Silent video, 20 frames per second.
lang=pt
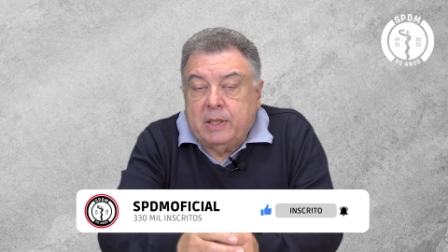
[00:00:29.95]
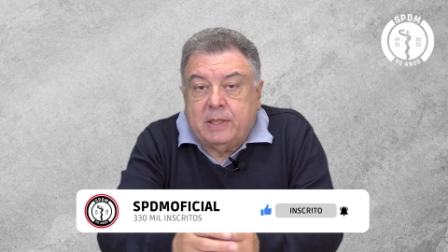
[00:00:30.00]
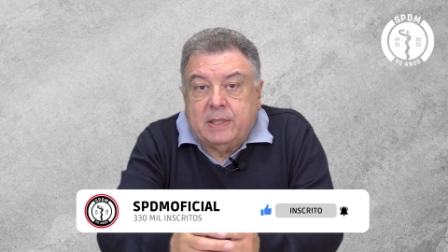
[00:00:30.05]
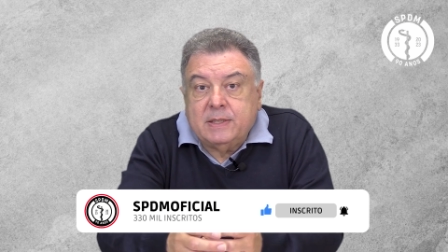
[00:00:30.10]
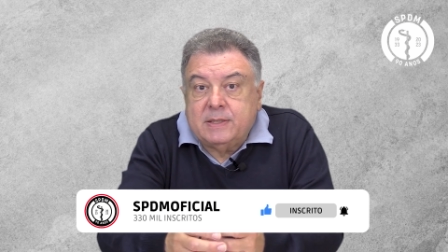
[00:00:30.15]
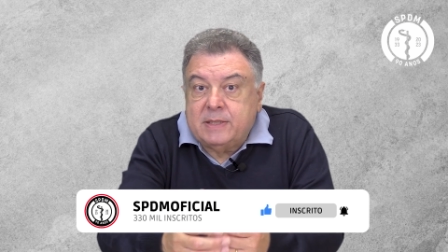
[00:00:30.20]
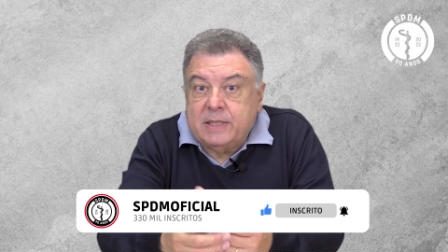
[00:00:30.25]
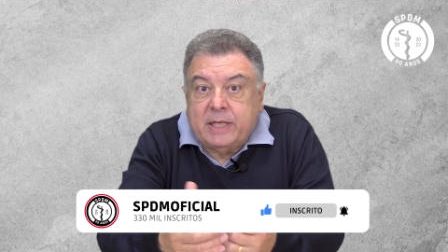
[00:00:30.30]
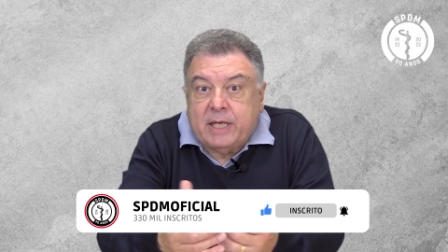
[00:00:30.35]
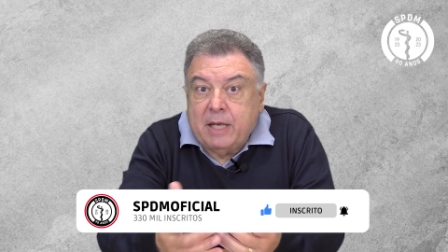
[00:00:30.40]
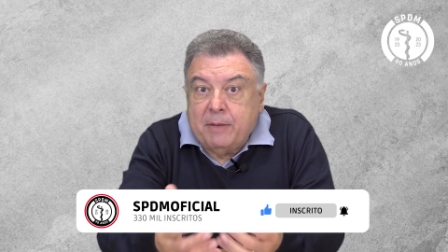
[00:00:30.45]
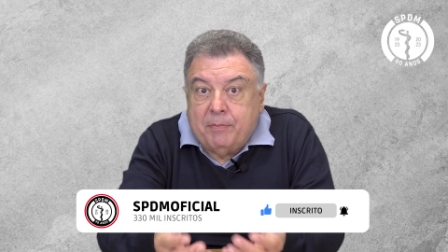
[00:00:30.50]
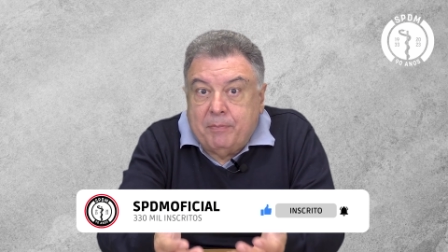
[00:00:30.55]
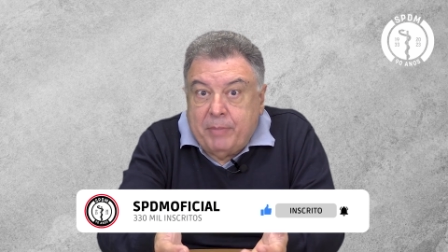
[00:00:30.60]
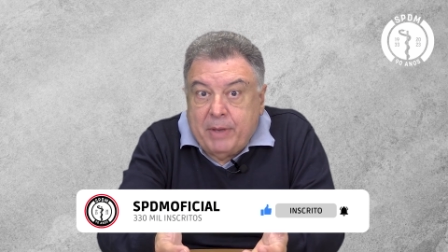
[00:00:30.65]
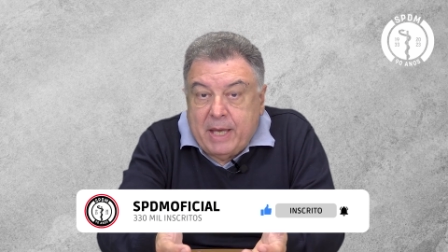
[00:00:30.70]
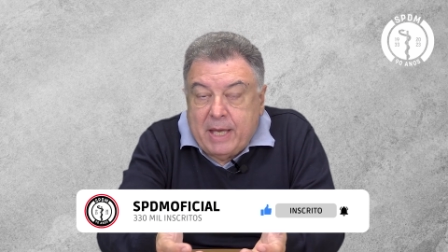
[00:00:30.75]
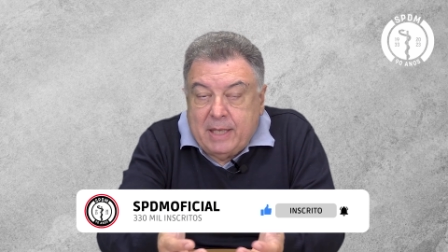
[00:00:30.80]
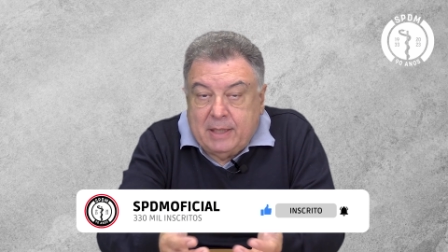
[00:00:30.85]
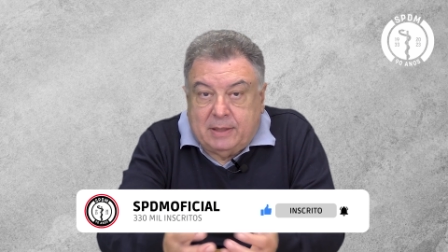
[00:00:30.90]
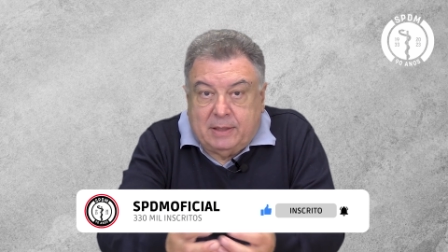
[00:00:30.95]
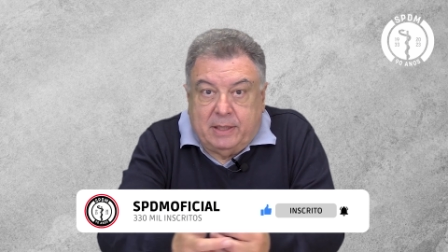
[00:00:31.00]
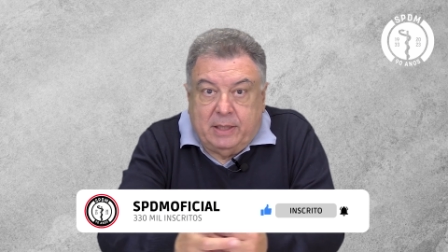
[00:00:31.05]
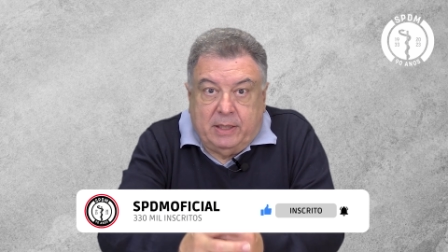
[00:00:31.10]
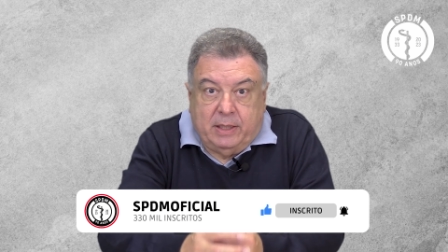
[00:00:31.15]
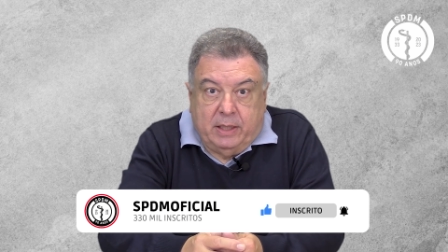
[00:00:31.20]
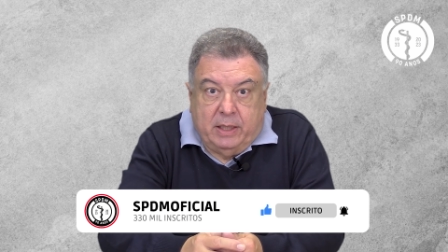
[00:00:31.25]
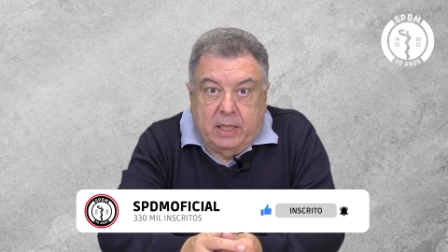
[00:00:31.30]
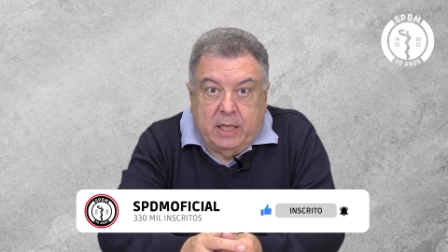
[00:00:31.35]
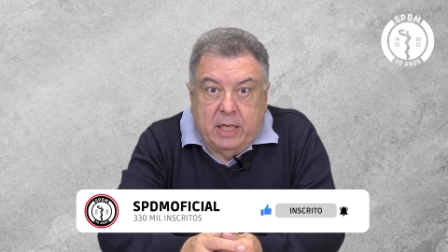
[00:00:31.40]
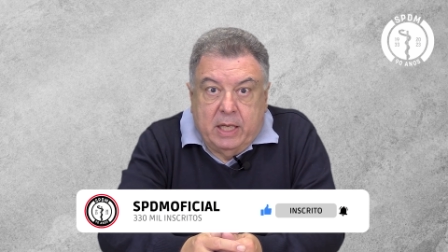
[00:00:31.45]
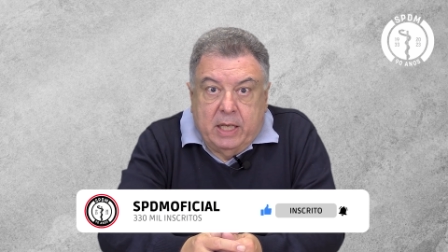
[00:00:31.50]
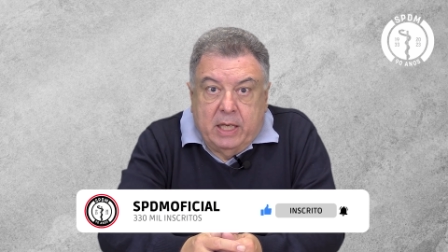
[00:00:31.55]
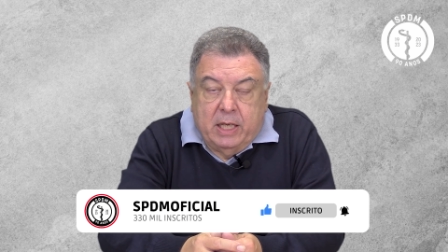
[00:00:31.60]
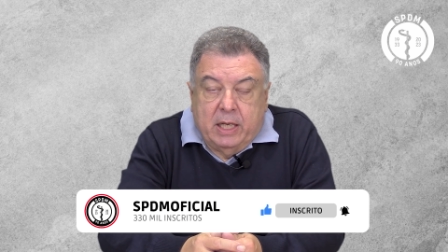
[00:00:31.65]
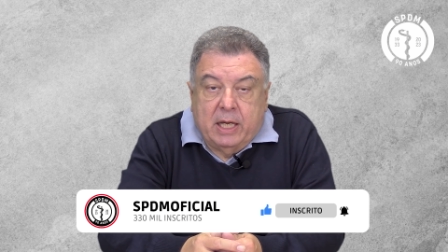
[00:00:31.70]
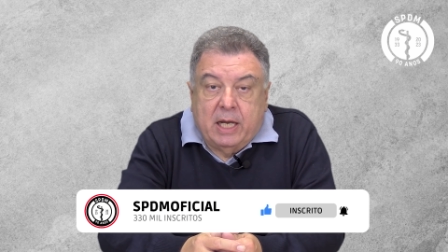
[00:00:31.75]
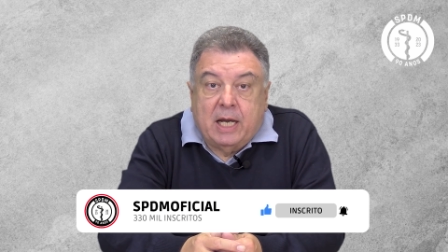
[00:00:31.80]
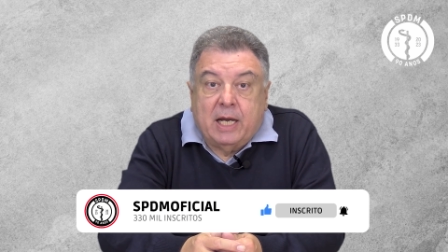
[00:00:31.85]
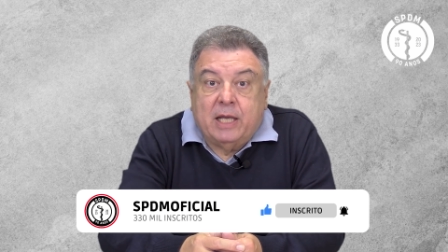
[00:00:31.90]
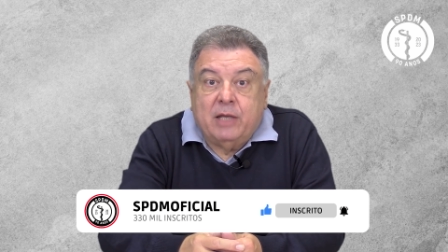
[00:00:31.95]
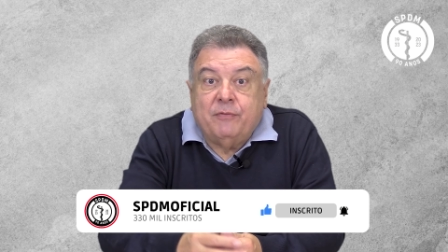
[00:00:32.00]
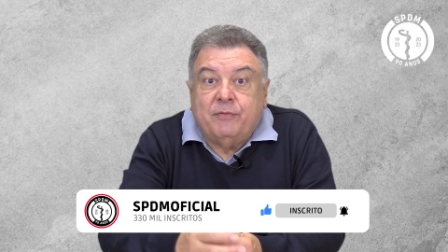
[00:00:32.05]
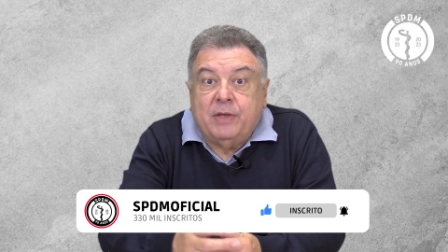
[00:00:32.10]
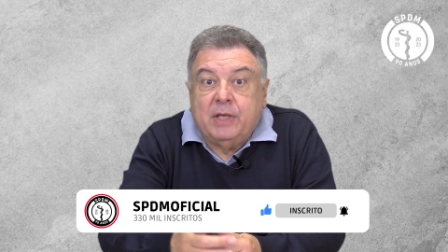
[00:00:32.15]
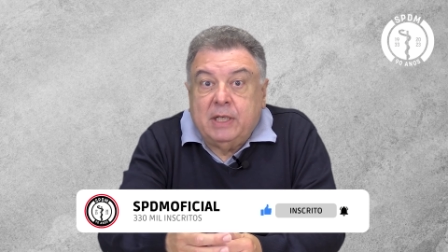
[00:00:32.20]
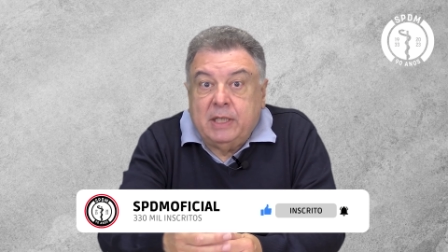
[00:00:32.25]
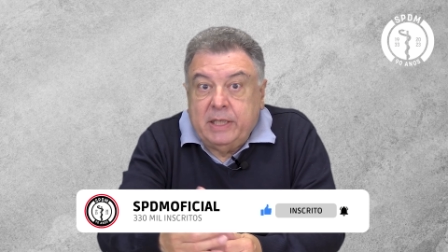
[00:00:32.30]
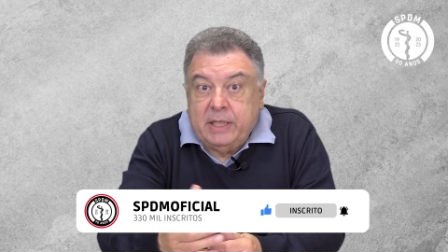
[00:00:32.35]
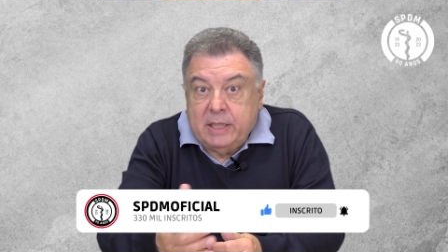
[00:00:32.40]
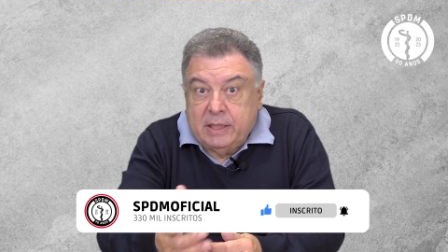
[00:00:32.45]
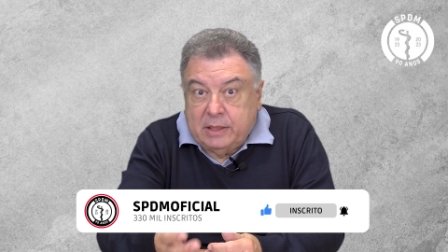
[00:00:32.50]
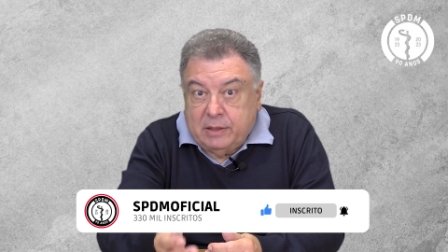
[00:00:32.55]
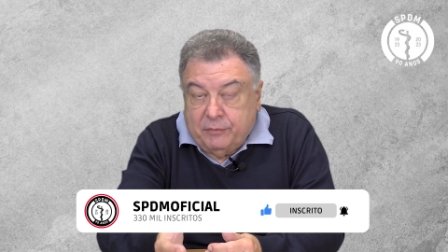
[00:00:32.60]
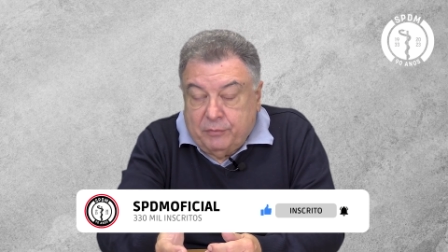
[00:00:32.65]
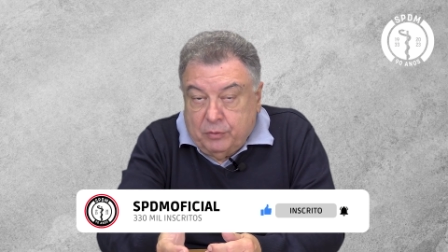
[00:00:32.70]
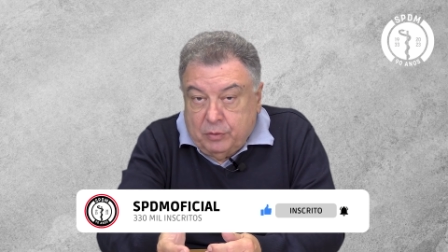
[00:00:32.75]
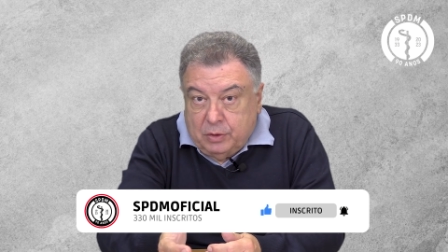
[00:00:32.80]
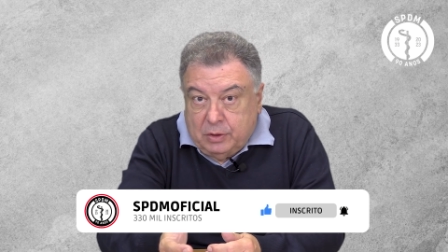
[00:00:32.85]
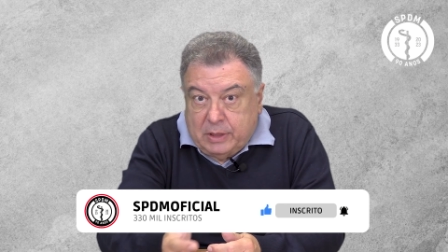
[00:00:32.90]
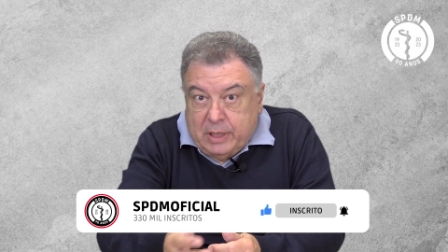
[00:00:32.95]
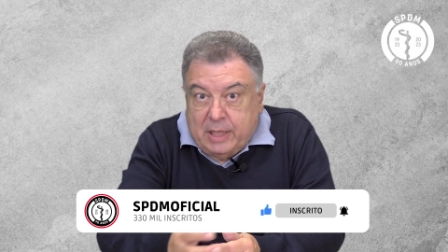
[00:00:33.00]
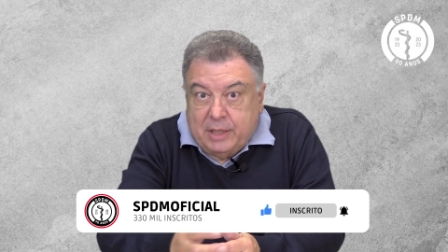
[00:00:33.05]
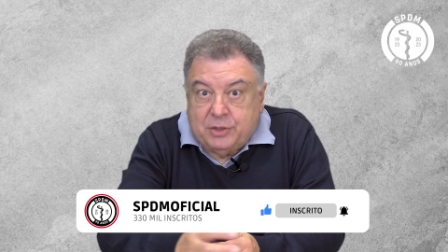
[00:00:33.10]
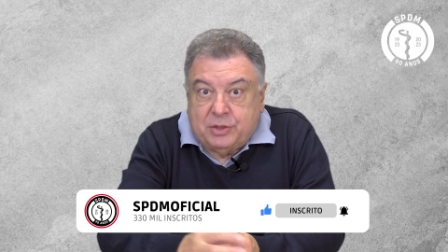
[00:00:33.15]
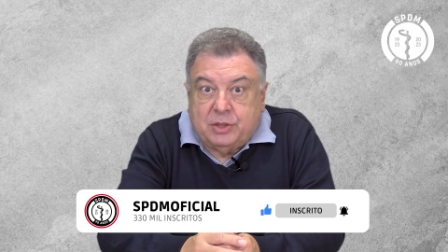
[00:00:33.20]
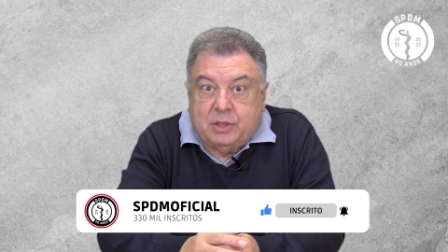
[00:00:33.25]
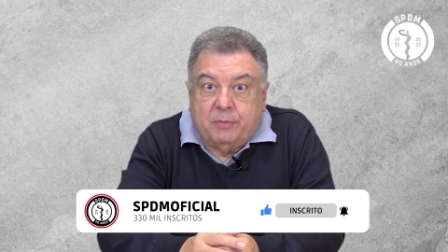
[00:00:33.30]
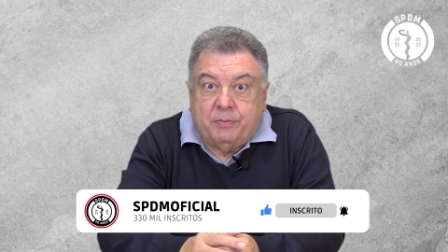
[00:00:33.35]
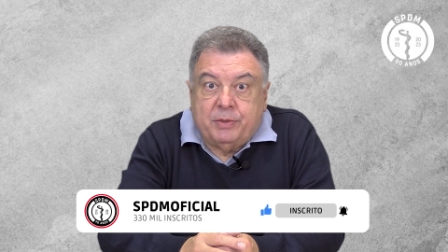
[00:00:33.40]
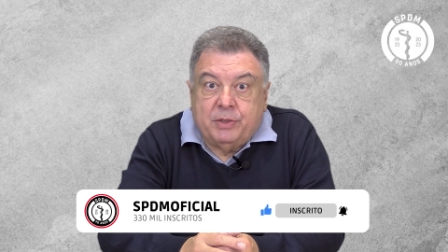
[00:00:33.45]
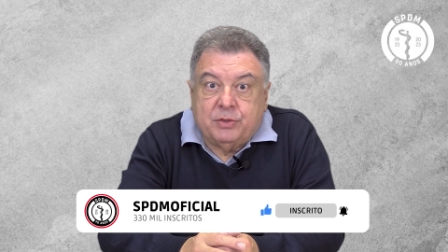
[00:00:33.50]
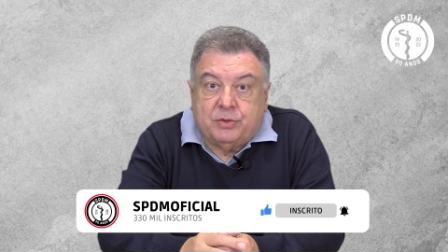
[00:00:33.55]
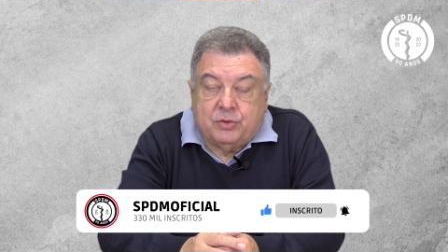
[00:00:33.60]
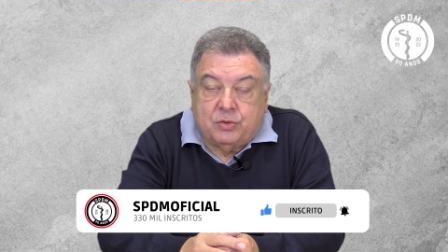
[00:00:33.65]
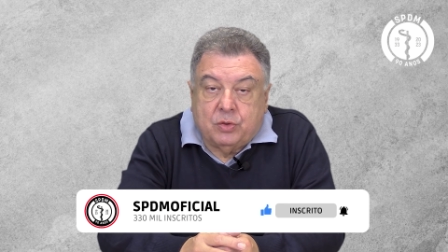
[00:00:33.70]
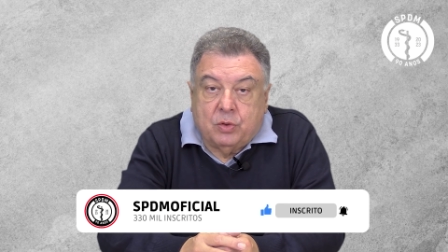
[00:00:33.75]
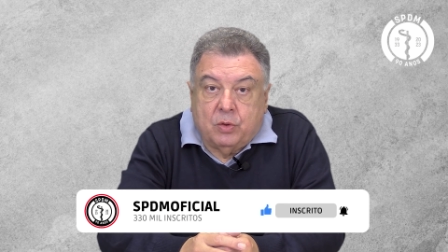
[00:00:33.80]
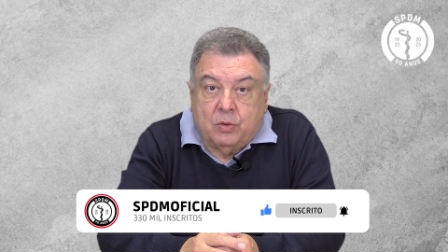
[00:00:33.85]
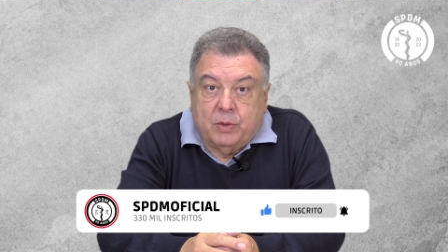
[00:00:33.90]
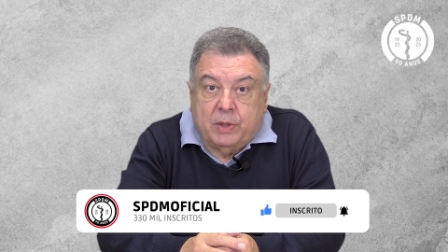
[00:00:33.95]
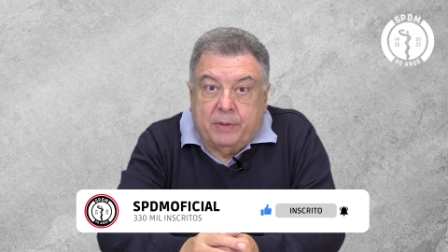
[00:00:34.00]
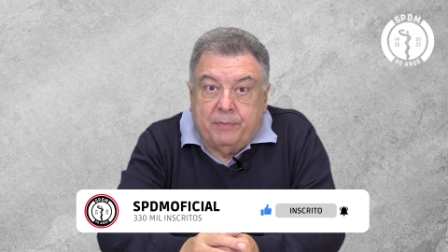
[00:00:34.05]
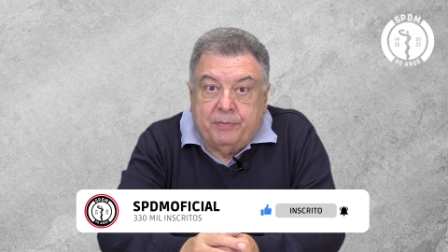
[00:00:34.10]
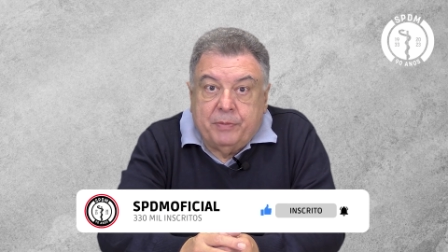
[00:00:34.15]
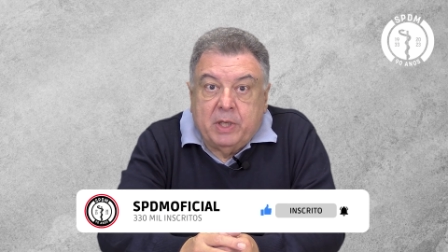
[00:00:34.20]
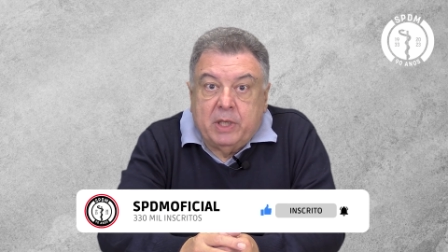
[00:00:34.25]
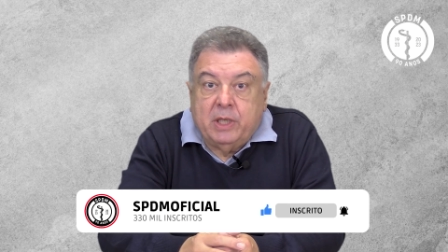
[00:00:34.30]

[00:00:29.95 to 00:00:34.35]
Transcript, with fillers: que se repetem à revelia da vontade da pessoa,